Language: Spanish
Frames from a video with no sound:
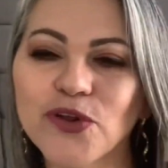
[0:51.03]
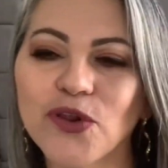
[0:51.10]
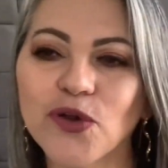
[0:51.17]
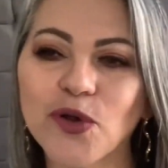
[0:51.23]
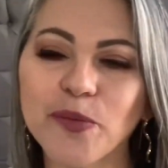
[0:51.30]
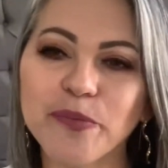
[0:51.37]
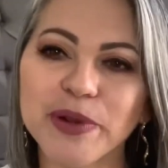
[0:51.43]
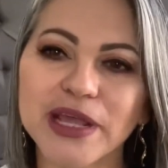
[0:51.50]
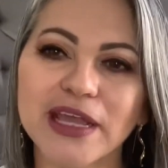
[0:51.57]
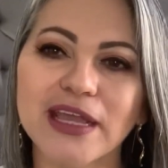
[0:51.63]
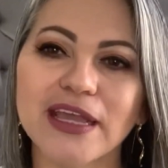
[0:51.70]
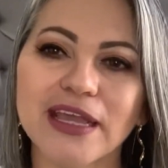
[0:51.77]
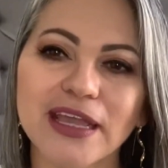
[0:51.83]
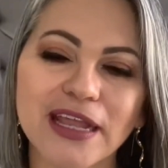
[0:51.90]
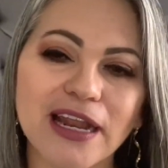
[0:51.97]
lo
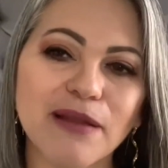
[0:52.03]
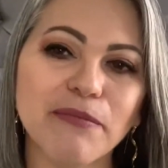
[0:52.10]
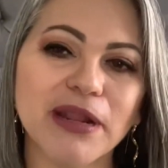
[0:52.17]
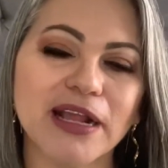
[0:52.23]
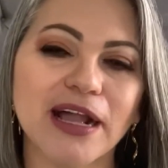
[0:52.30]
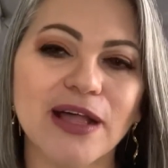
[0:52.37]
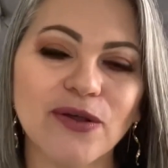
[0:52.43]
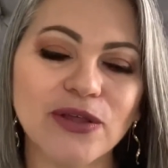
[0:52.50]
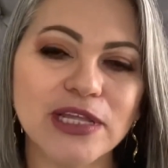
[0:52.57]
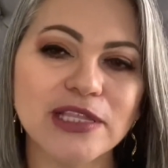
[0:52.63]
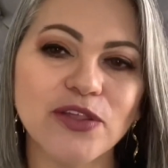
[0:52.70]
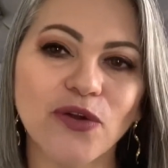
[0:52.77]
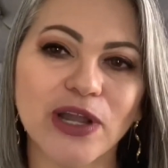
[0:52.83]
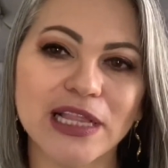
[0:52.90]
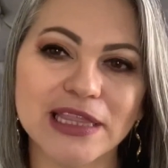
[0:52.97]
compré en el mercado de
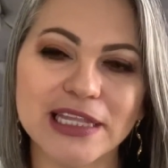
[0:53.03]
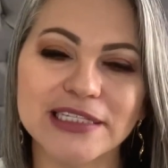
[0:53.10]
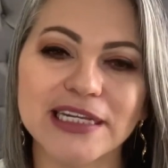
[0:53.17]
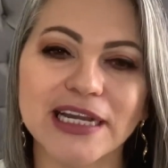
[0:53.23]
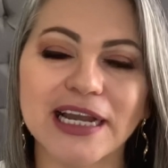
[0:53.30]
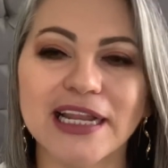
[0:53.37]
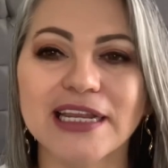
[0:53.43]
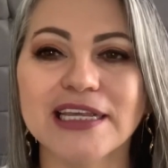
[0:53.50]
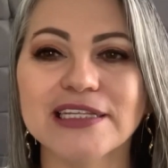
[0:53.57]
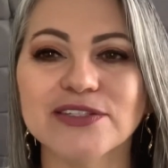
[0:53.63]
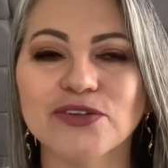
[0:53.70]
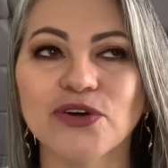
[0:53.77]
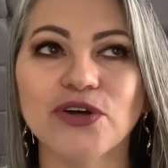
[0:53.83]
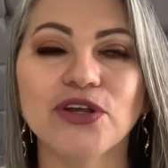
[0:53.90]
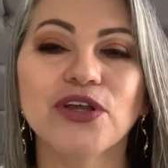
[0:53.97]
Teocaltiche,
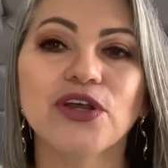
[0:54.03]
Jalisco.